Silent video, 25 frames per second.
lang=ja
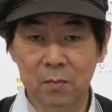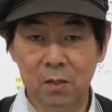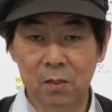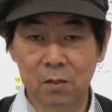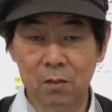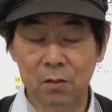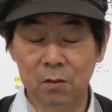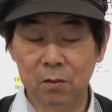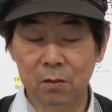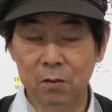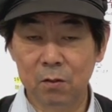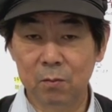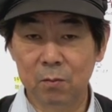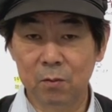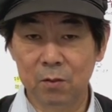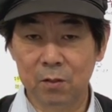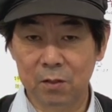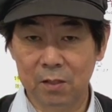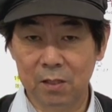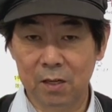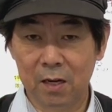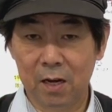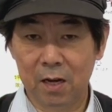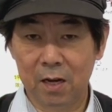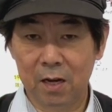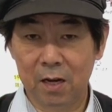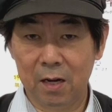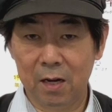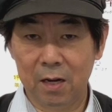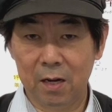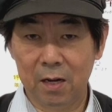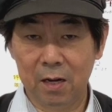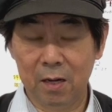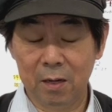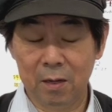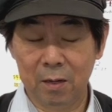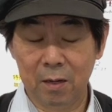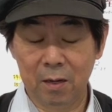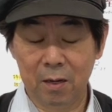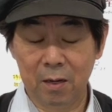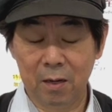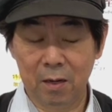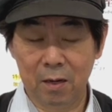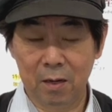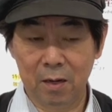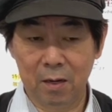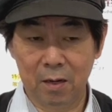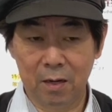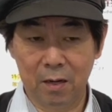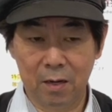水分
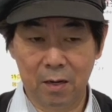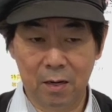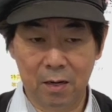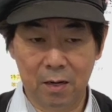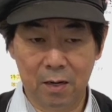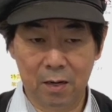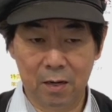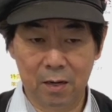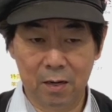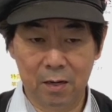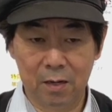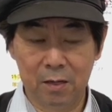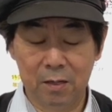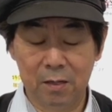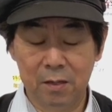が